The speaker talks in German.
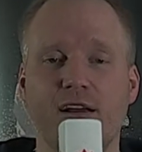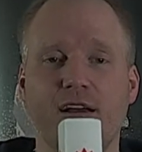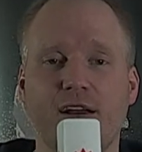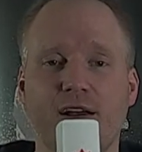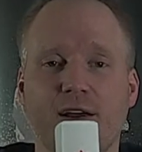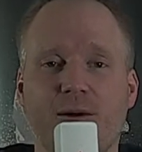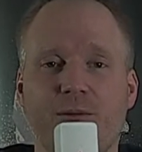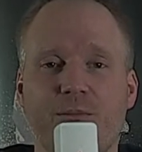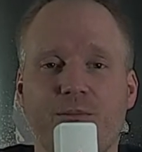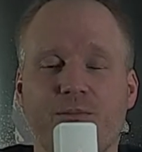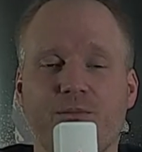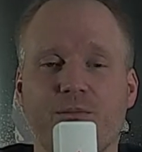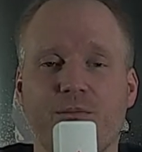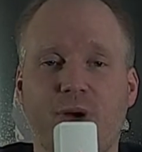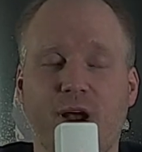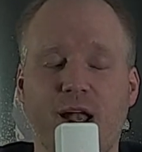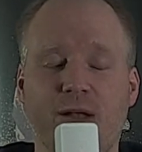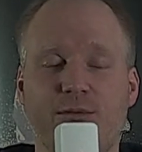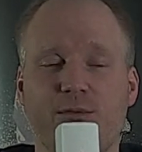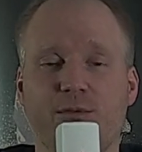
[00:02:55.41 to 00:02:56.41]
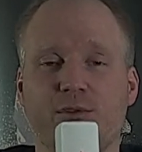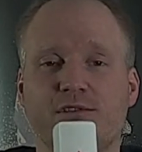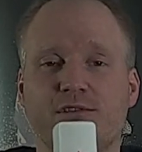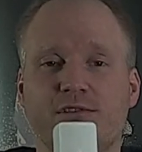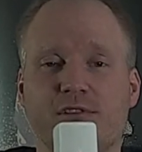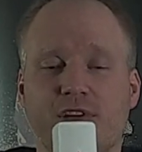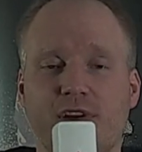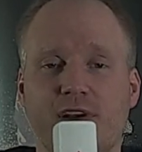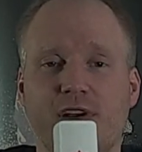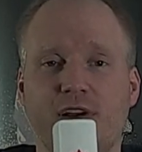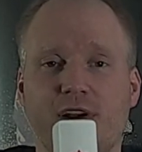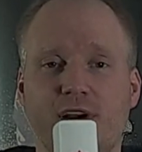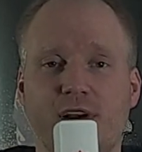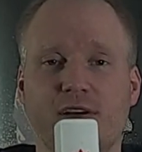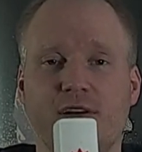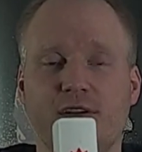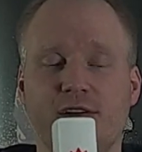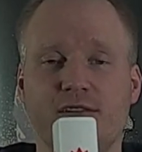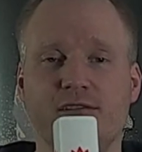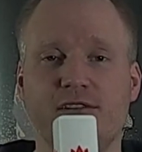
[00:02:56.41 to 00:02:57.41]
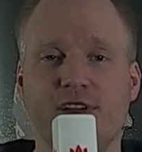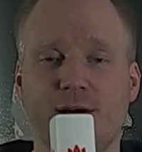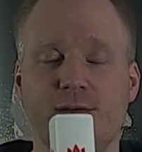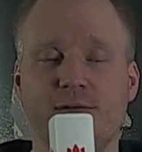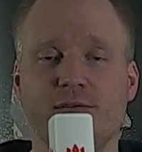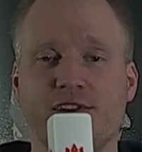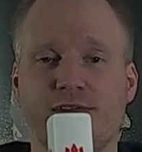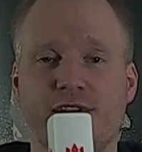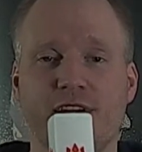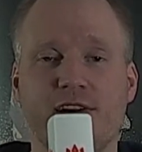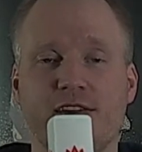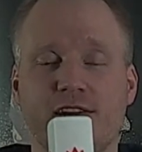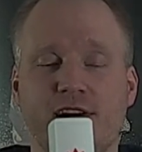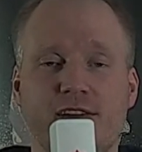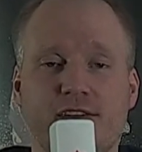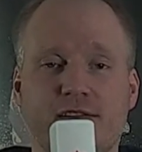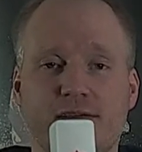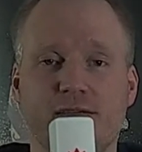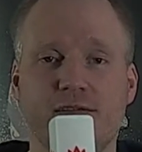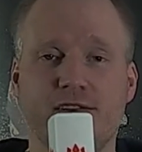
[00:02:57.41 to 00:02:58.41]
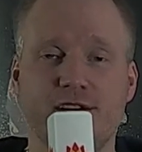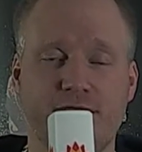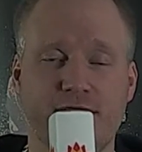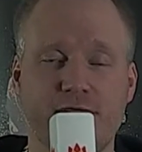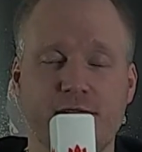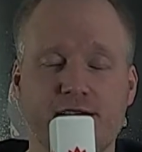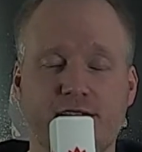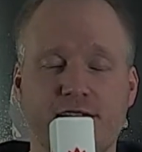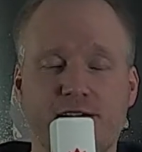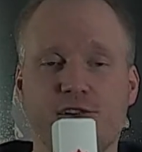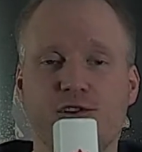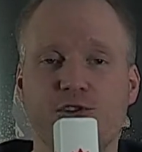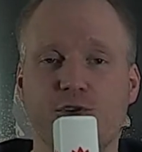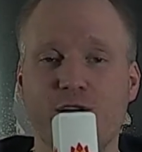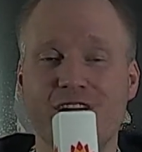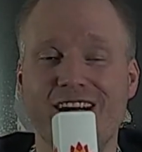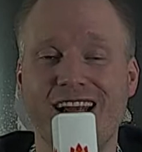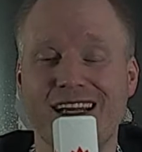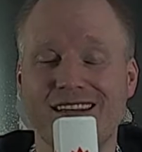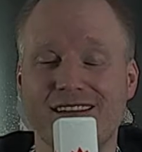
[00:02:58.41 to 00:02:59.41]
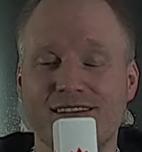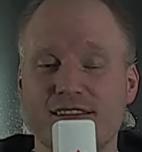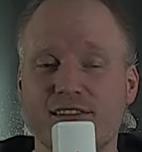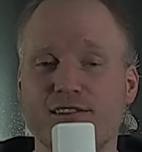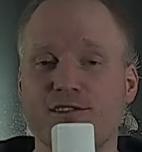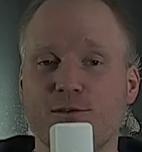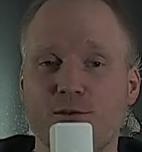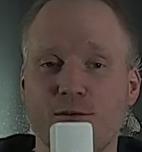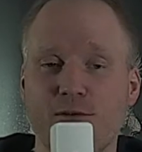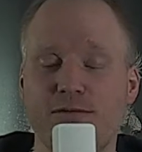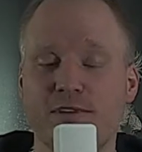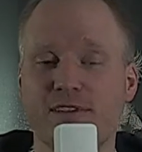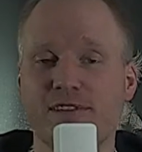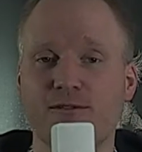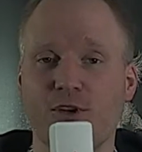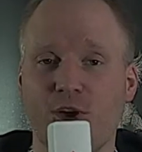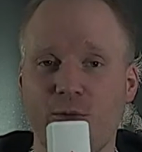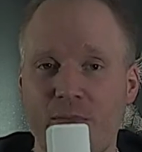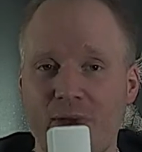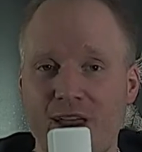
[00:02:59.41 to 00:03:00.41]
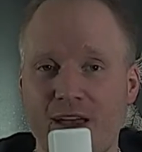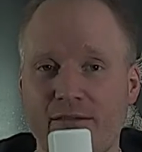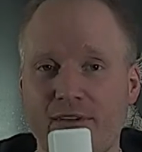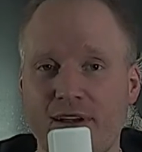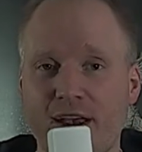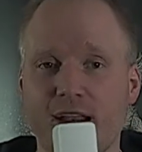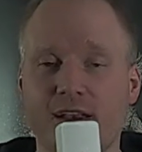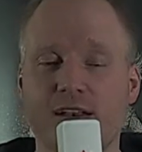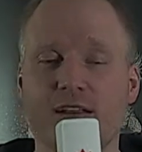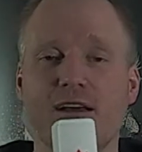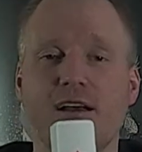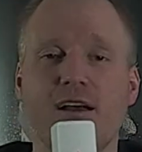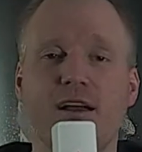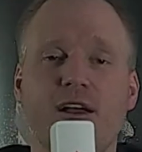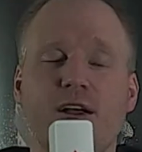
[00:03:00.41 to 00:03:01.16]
ähm, beeinflusst äh, äh, SEO 2013 schon jetzt. In Zukunft wird es noch mehr werden.